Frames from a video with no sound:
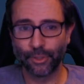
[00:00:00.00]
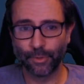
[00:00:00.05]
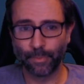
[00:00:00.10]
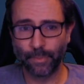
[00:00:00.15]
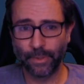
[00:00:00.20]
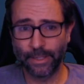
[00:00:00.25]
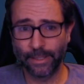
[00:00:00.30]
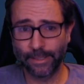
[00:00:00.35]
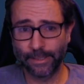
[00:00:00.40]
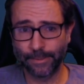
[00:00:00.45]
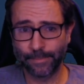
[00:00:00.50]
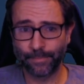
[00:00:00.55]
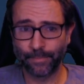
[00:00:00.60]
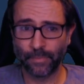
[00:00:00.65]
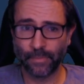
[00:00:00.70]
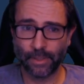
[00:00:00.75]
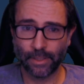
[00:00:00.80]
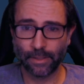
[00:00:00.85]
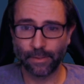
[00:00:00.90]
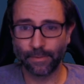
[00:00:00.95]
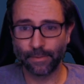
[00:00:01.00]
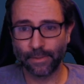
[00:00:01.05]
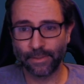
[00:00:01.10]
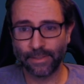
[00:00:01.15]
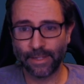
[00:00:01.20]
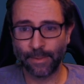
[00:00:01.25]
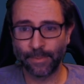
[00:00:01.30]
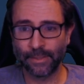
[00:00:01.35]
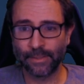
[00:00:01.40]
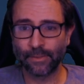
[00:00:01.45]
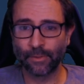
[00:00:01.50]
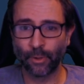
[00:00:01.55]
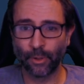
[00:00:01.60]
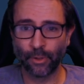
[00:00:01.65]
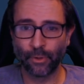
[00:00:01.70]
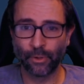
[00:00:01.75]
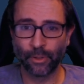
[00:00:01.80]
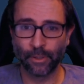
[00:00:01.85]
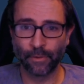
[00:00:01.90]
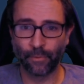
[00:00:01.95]
Spiel sie haben jetzt
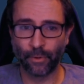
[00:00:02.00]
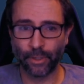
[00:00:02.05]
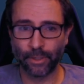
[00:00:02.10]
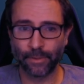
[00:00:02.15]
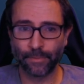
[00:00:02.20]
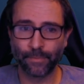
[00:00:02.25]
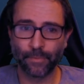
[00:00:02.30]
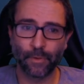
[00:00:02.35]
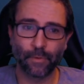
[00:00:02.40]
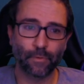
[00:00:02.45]
9-0 gewonnen.